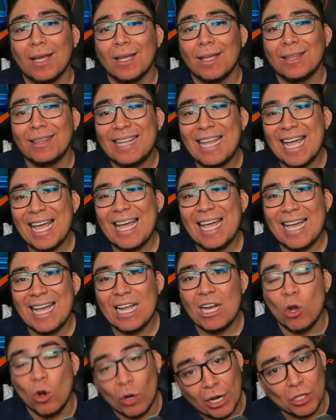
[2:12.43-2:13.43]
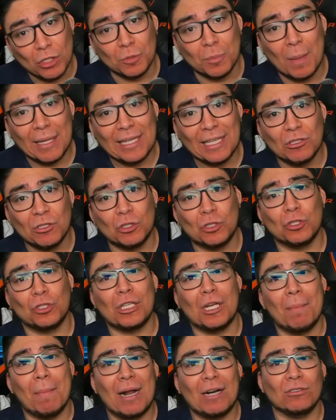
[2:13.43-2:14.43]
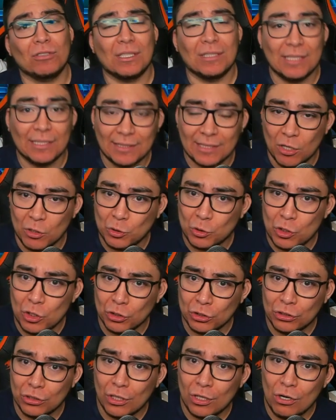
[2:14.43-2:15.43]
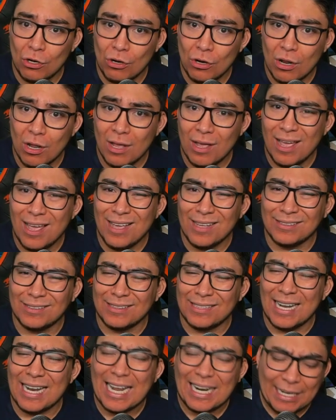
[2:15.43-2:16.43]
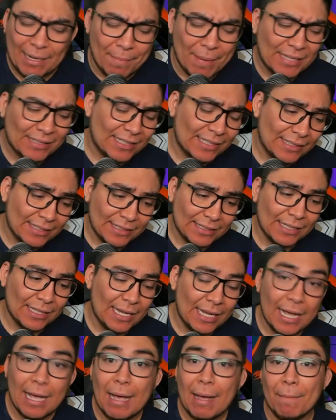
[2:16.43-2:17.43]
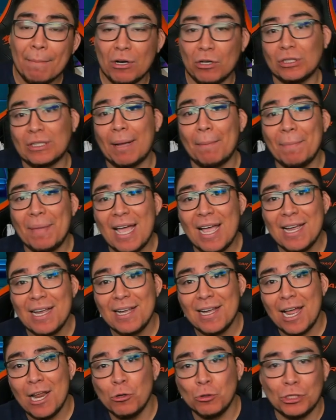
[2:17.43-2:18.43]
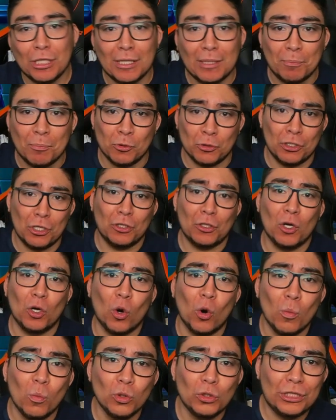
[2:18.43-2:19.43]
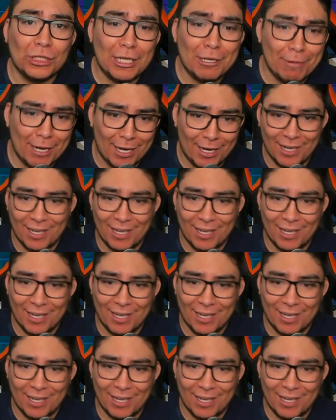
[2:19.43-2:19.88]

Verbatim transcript: de lo que nos mandan nuestros hermanos desde Estados Unidos, este, las remesas, pero también el 80% del combustible.